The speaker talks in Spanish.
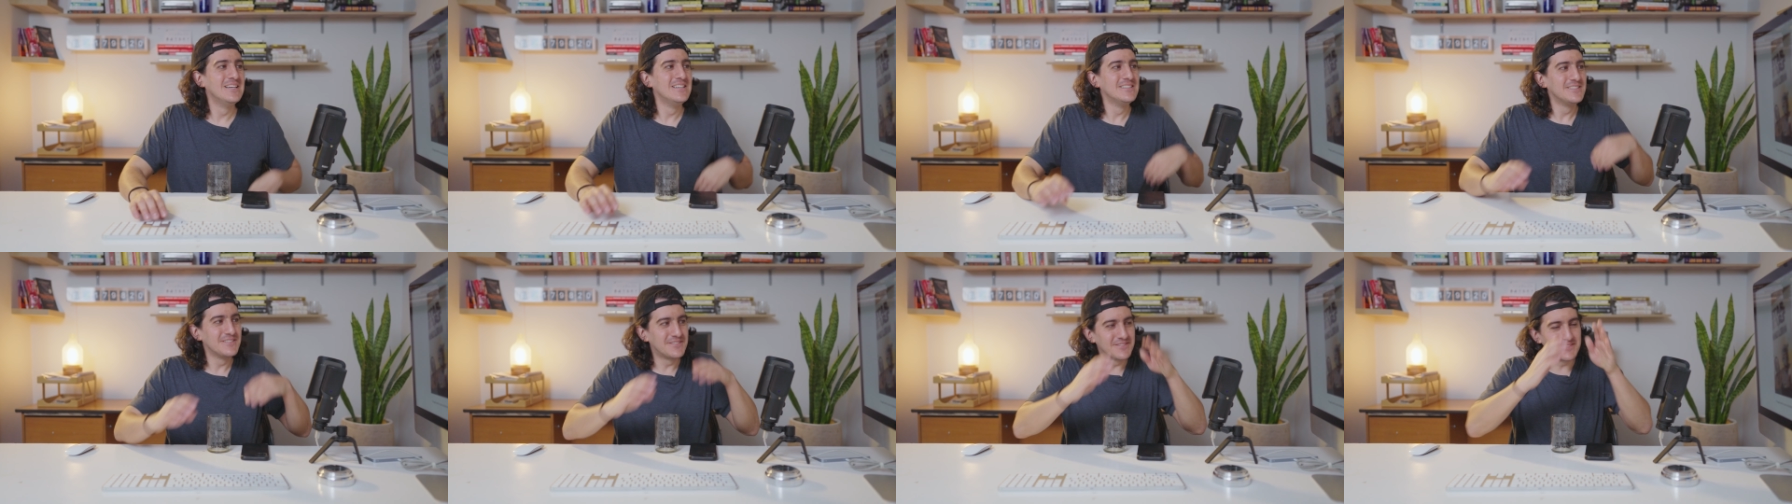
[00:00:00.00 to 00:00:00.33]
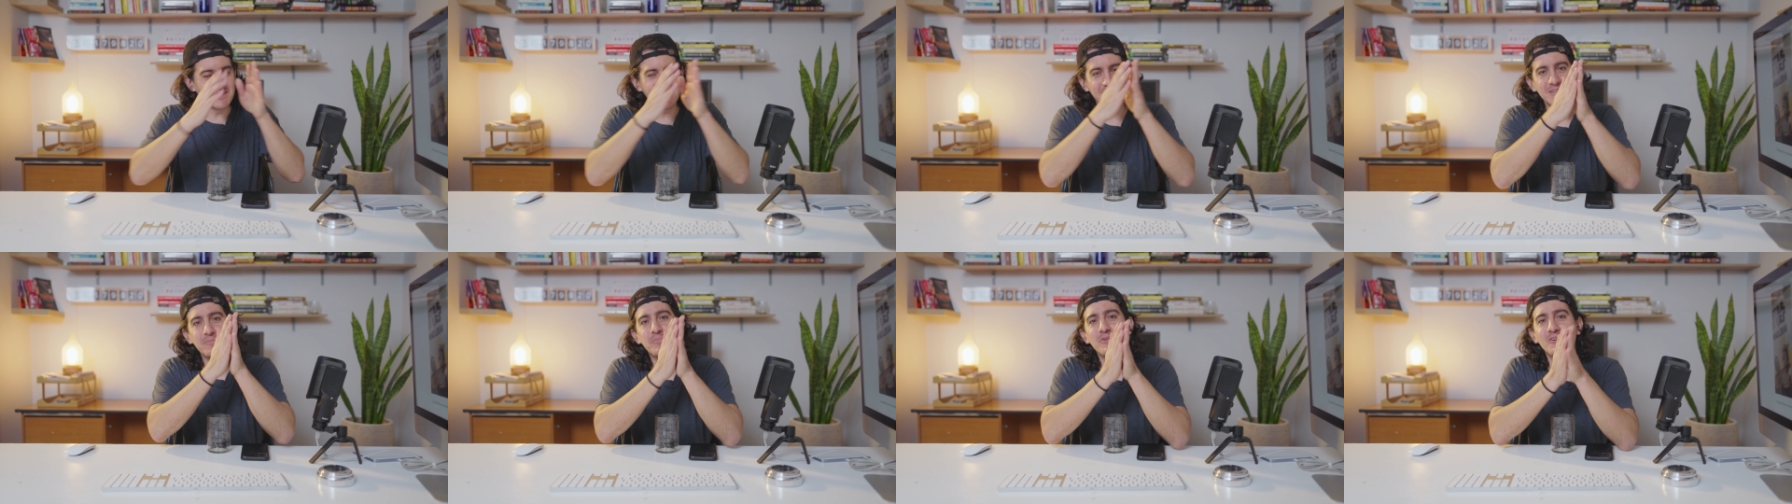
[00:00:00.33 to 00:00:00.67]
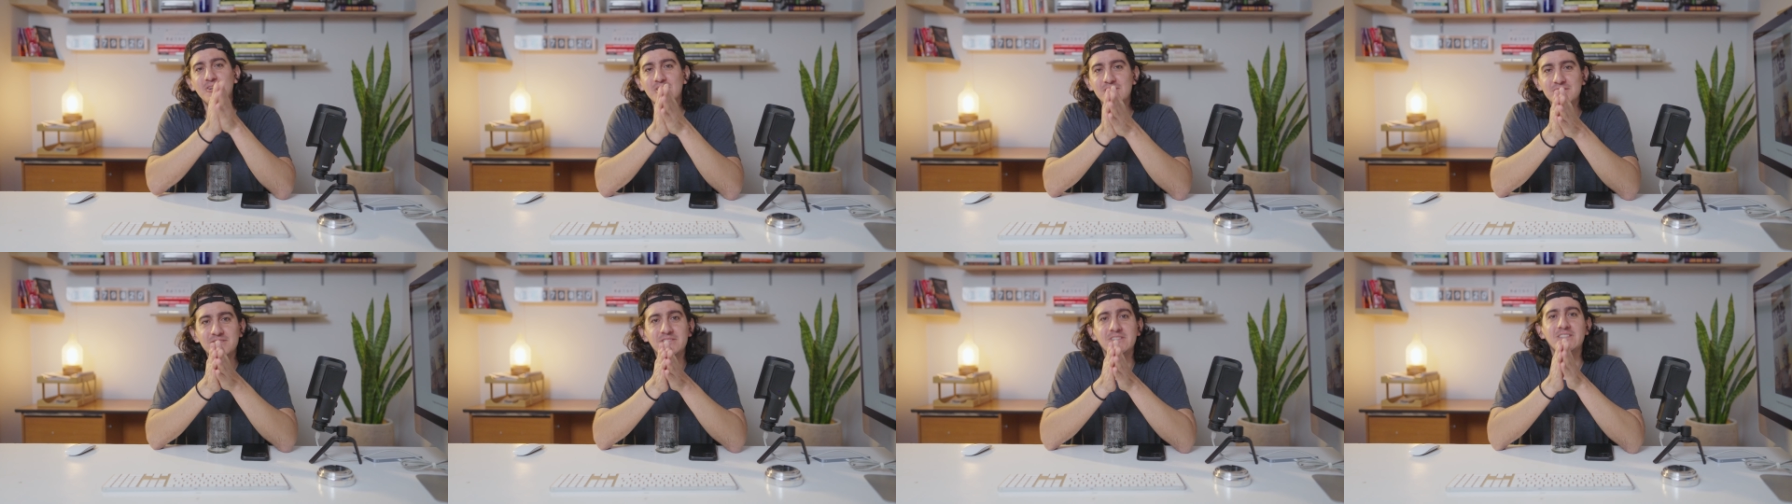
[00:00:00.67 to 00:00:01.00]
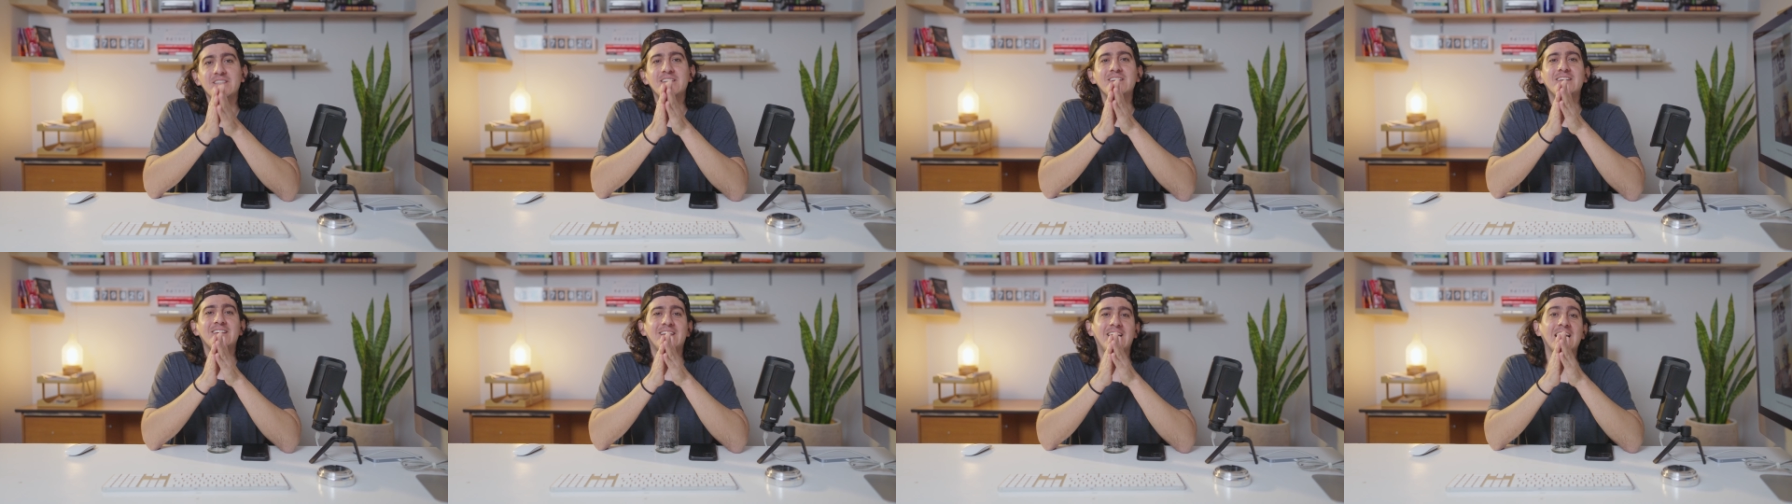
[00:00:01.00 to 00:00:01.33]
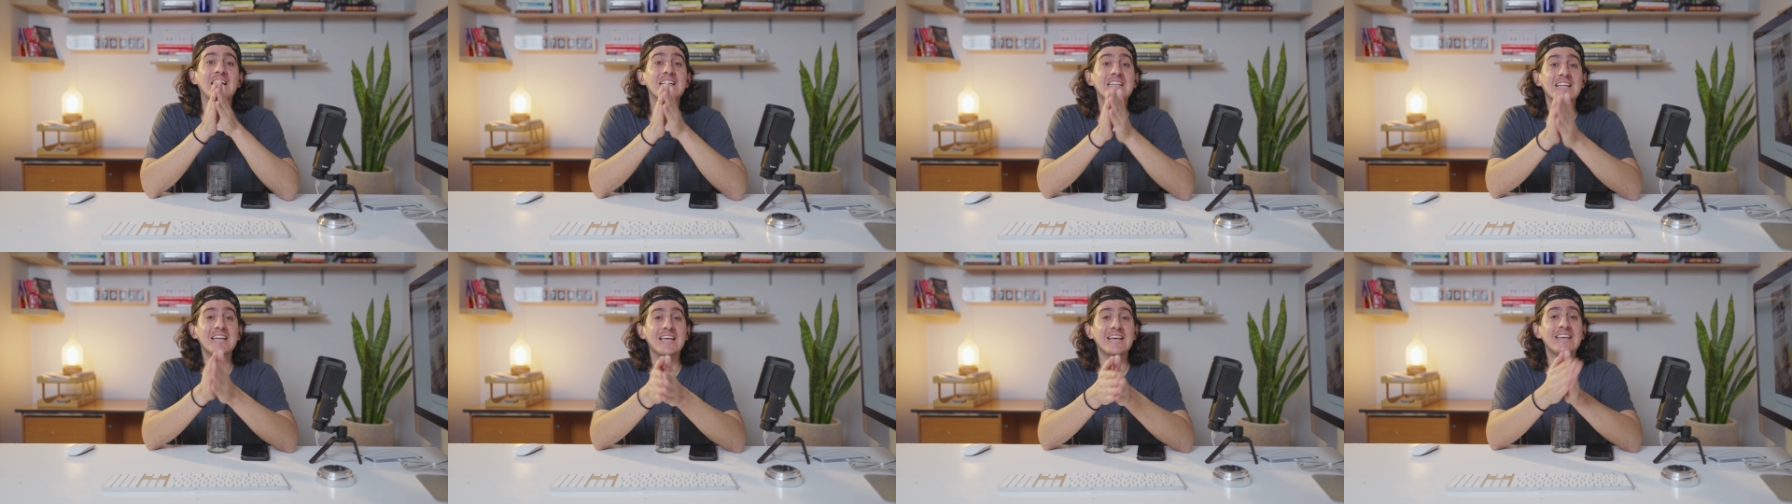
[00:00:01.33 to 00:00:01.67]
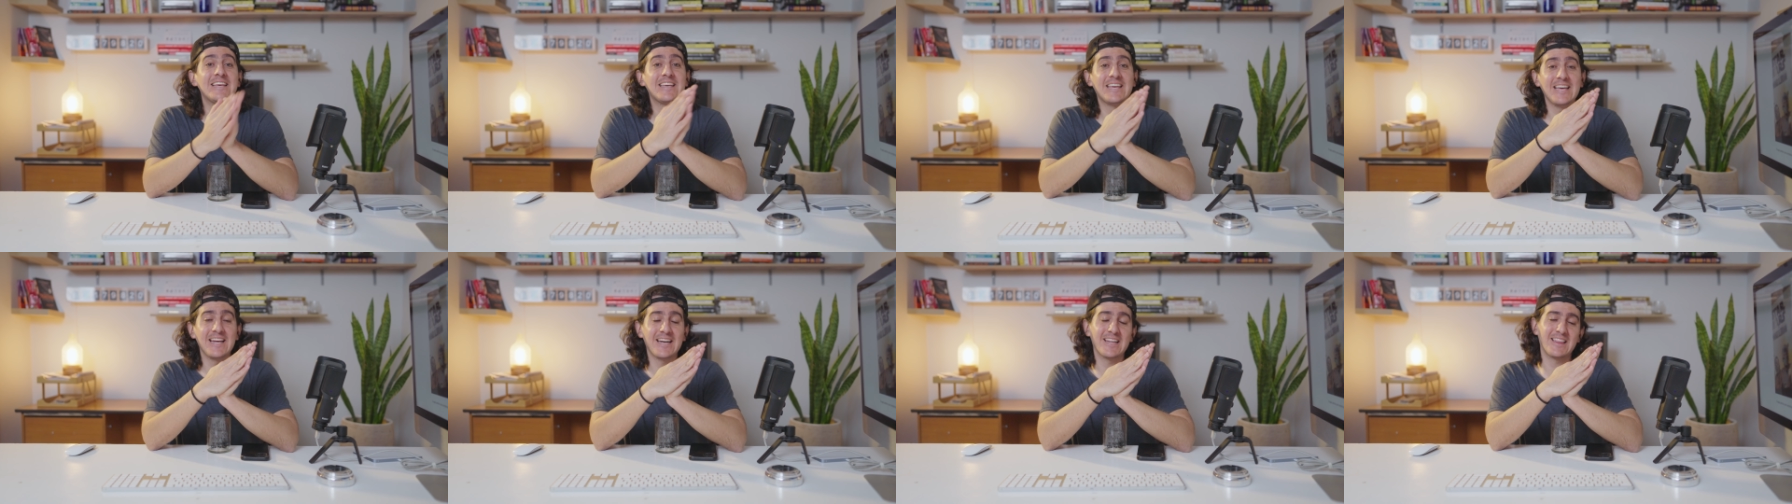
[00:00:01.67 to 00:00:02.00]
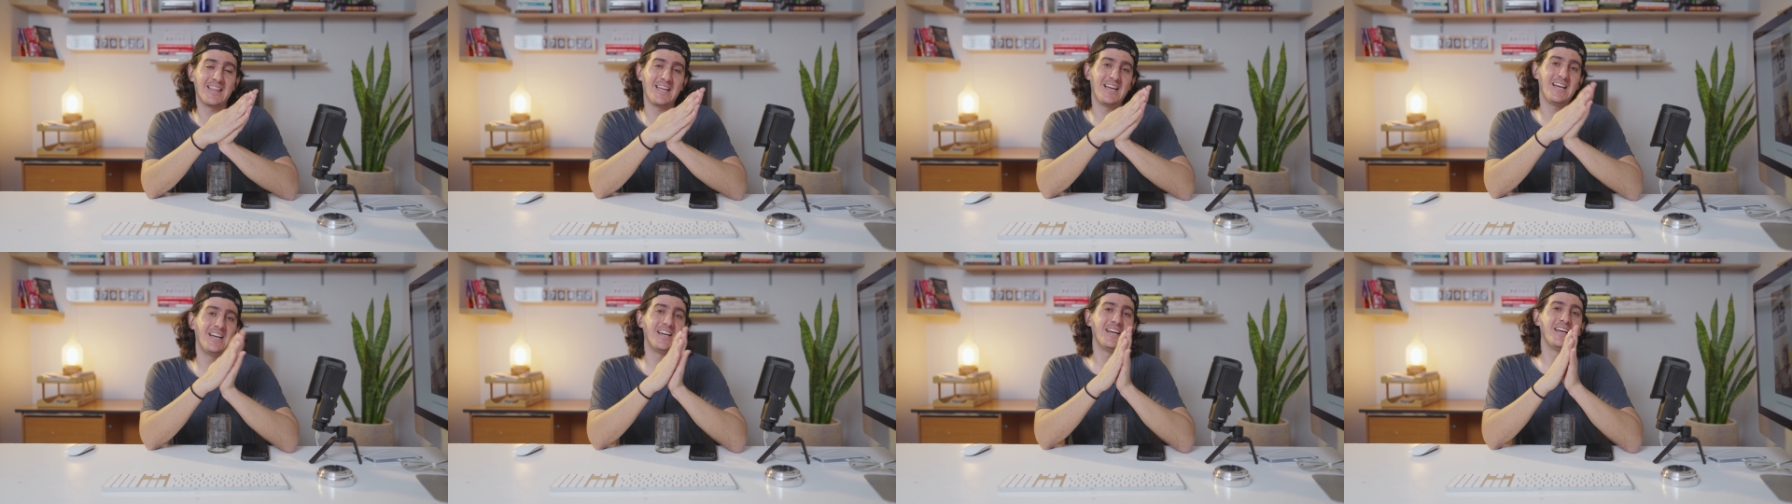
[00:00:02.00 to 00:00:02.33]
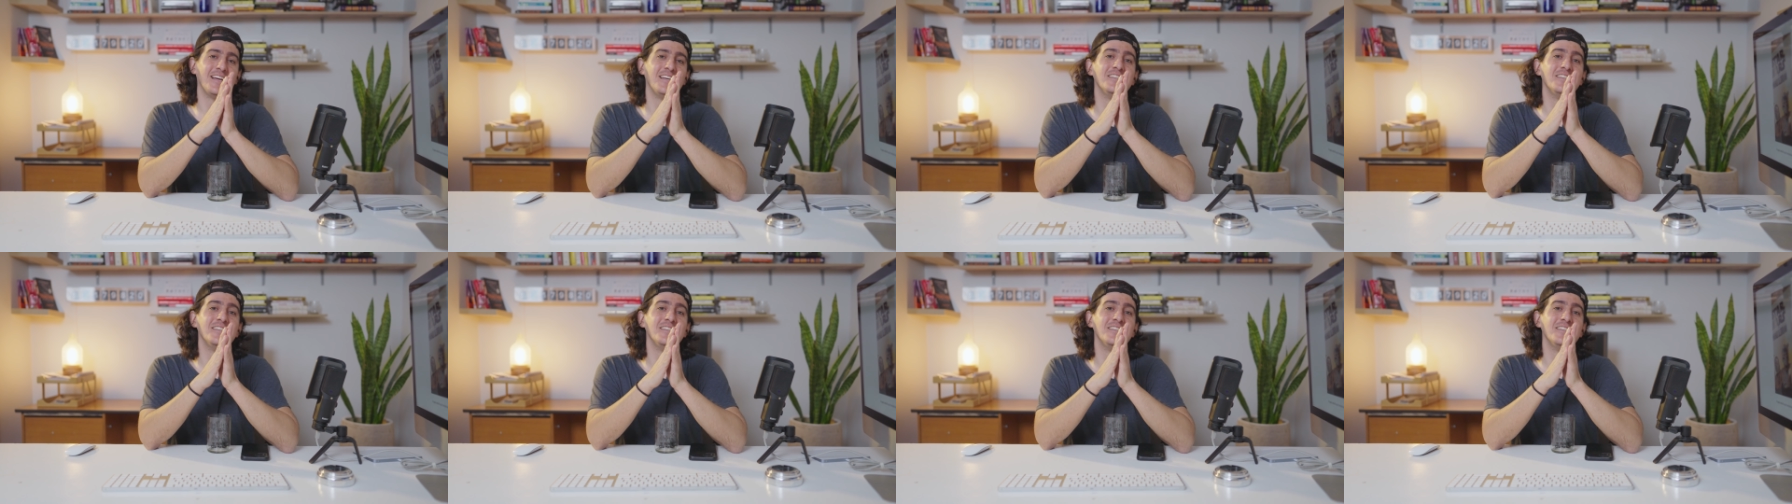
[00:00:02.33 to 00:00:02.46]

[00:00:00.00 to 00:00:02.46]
sí puedo decir que el de la izquierda